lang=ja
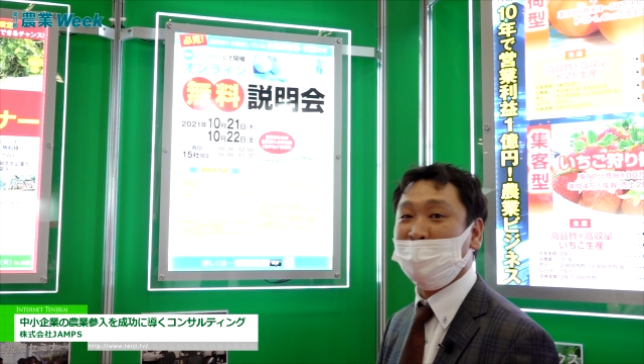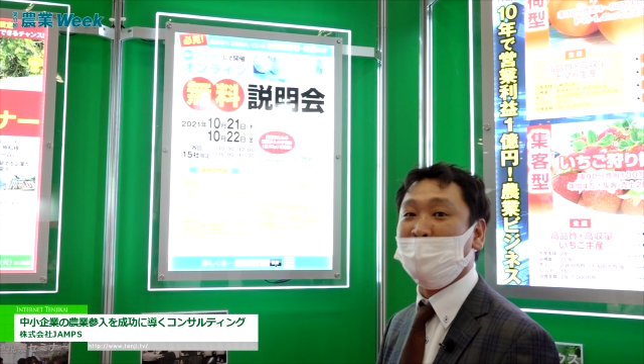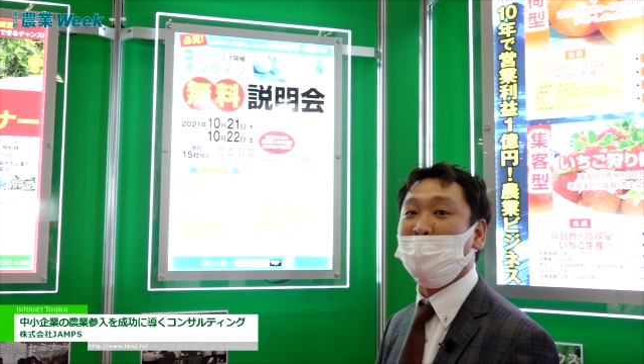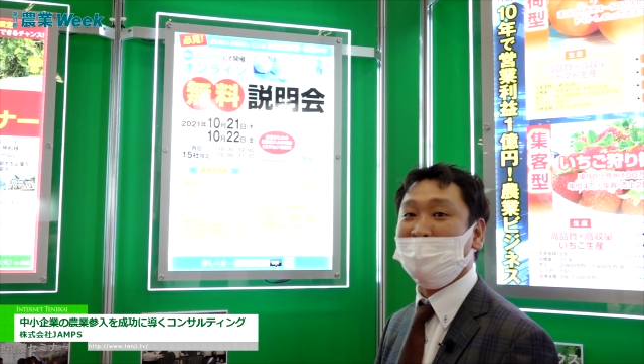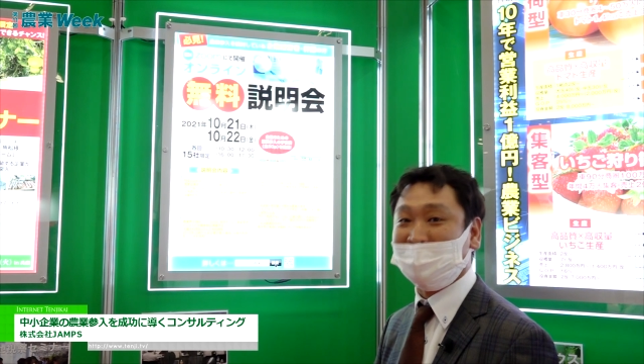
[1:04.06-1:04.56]
う
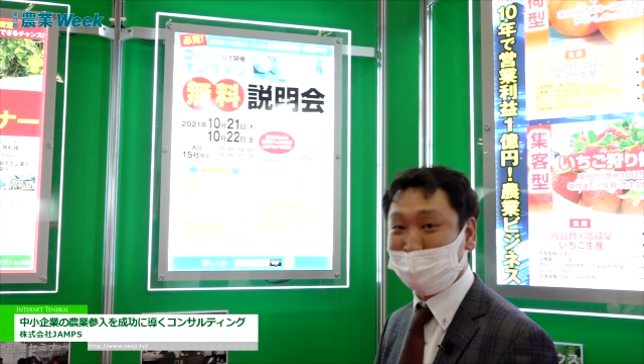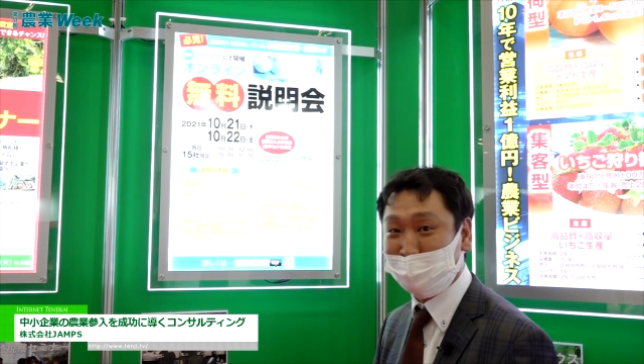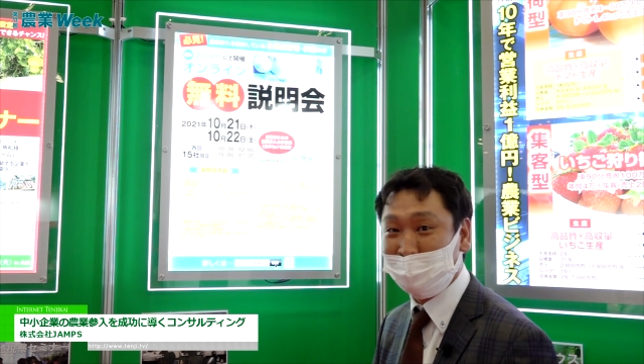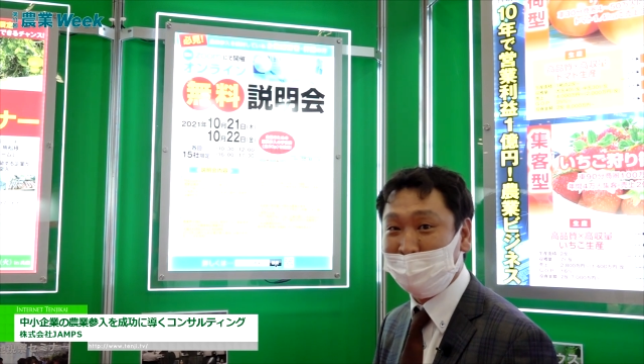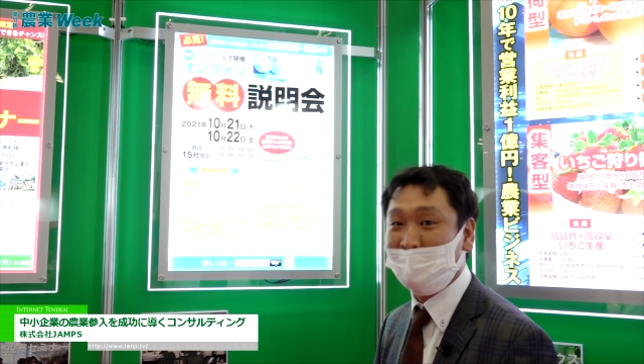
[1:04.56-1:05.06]
に思います
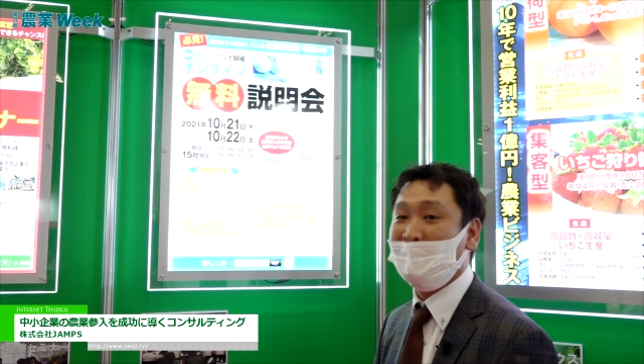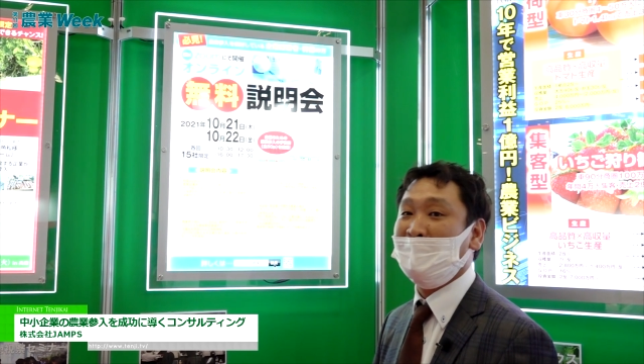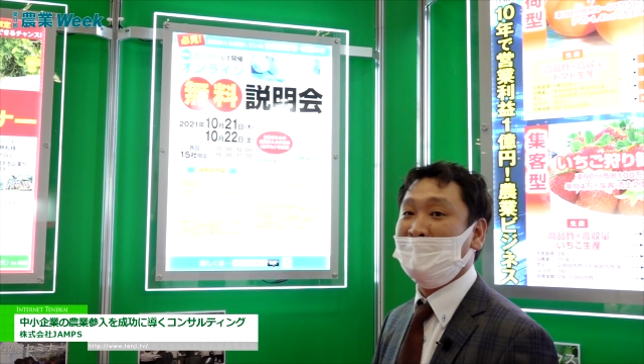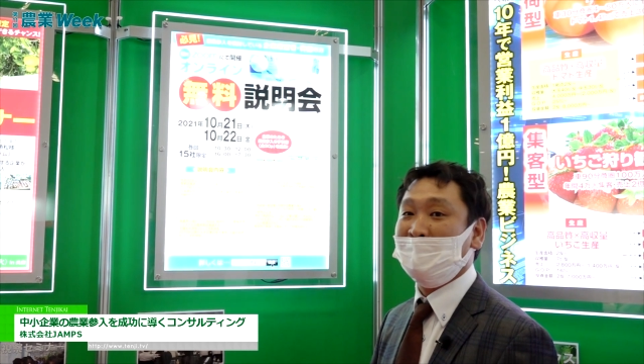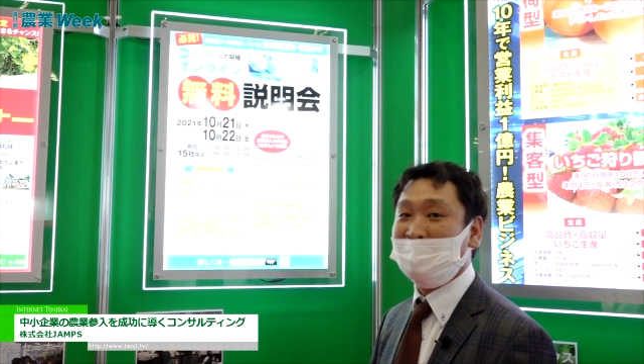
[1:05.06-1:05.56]

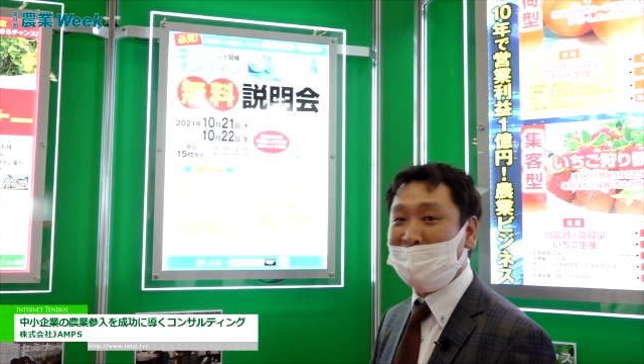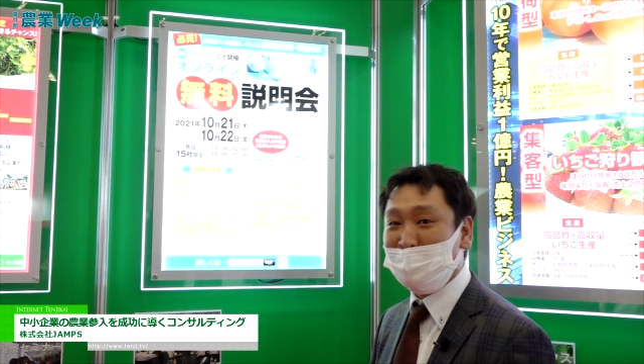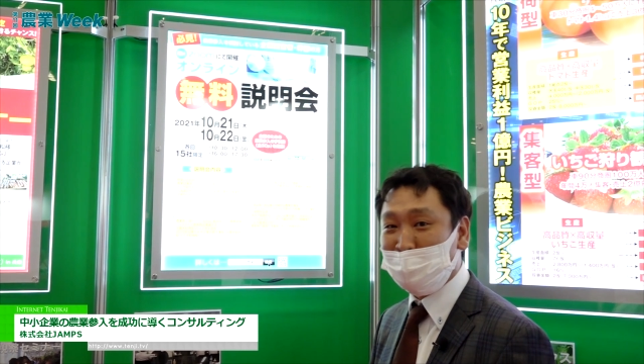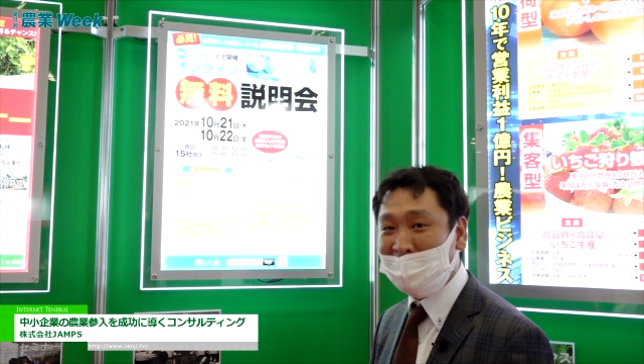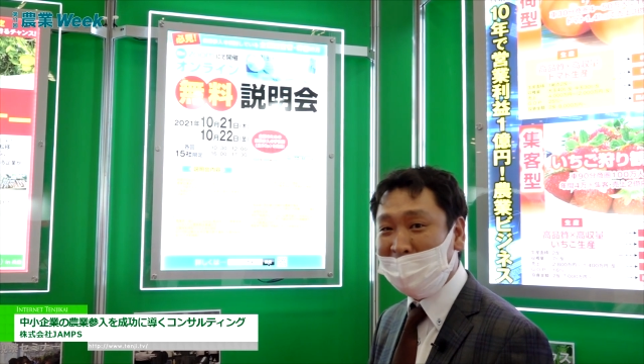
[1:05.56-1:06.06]

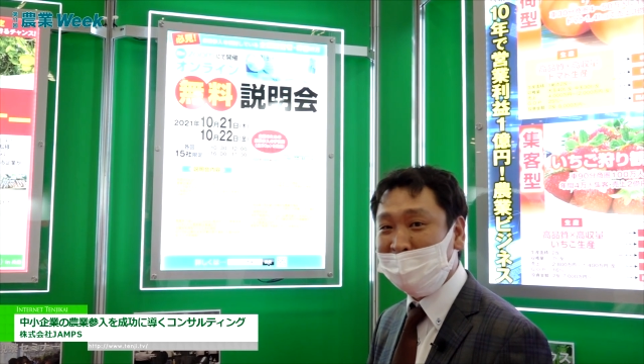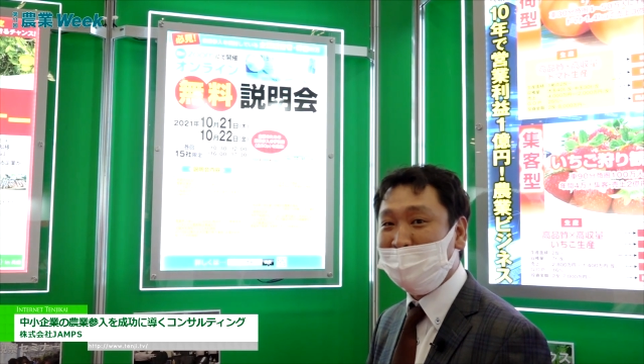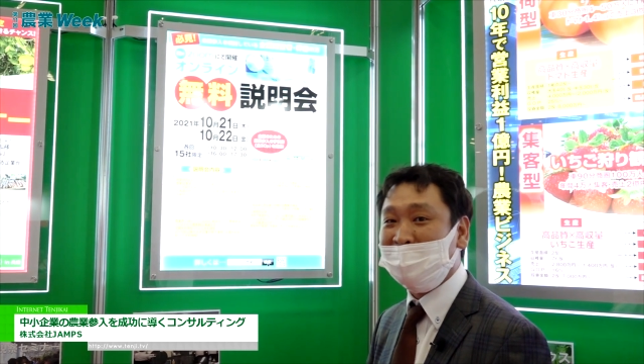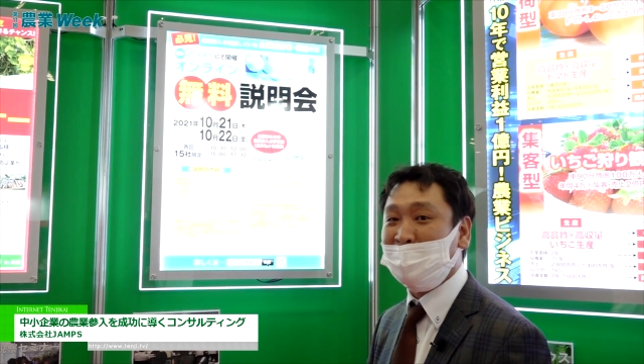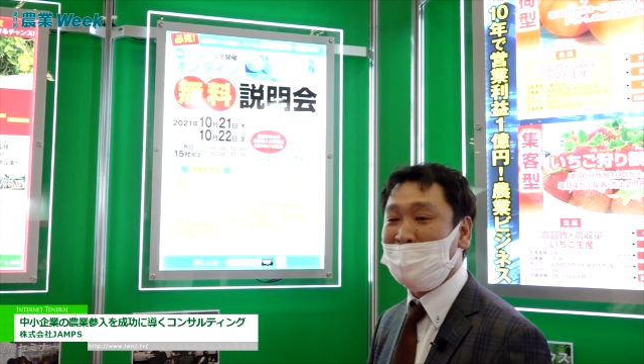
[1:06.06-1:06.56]
内容に関
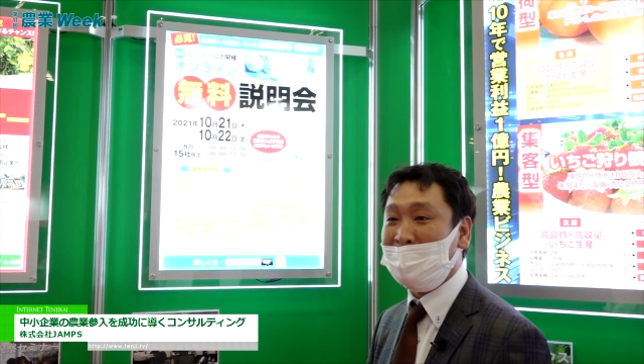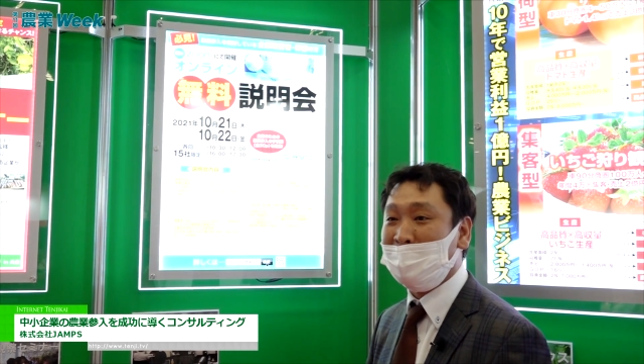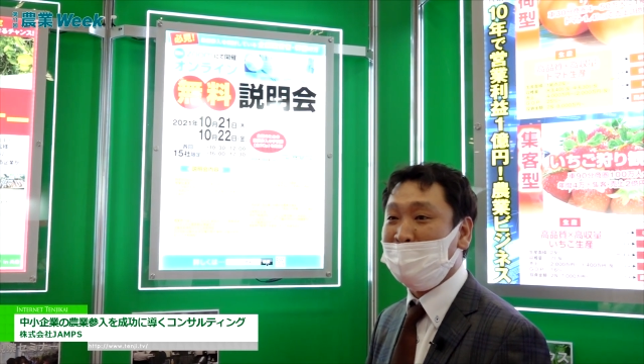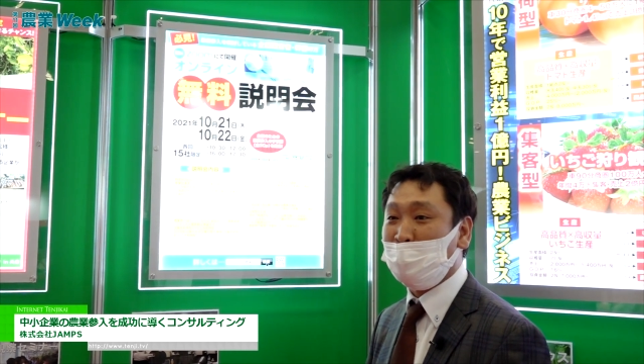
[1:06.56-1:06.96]
しましては